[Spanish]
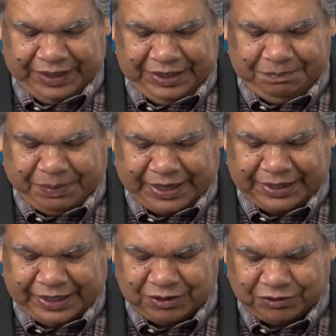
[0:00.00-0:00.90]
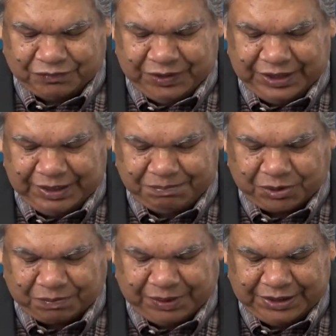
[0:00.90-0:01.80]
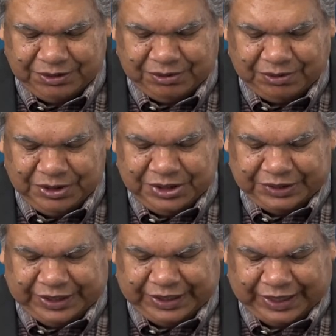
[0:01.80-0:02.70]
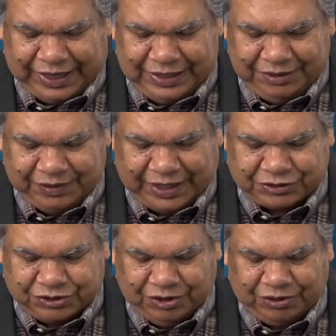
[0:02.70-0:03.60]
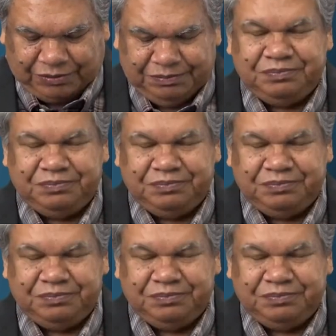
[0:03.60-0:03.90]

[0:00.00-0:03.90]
y para daros vida por medio de gran liberación.